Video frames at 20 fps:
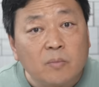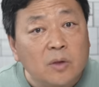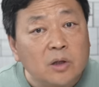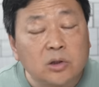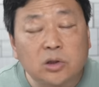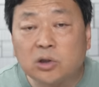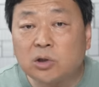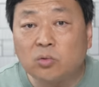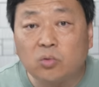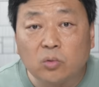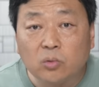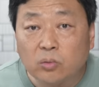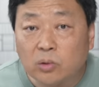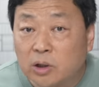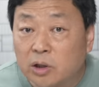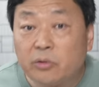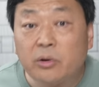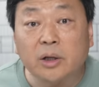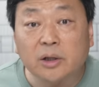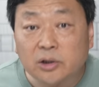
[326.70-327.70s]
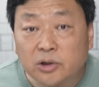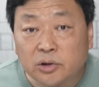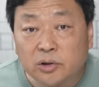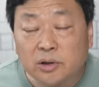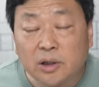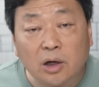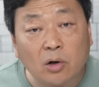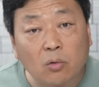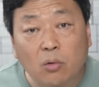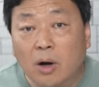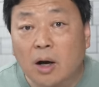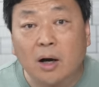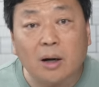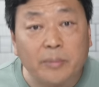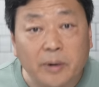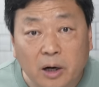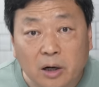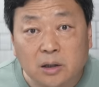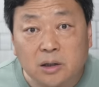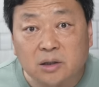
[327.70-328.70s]
四五个月的时间花二
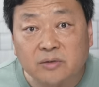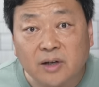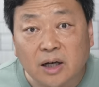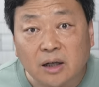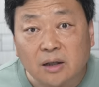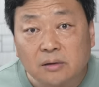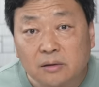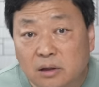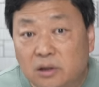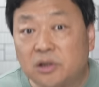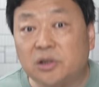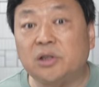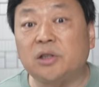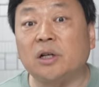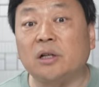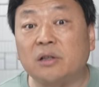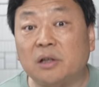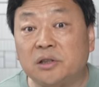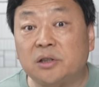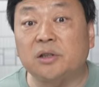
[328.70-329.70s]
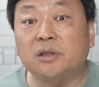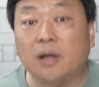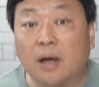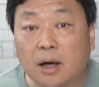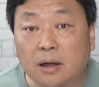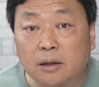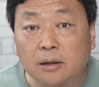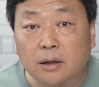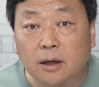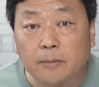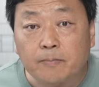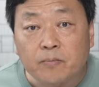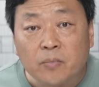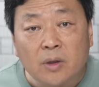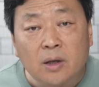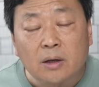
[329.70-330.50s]
百二十万，那你想想其他的呢？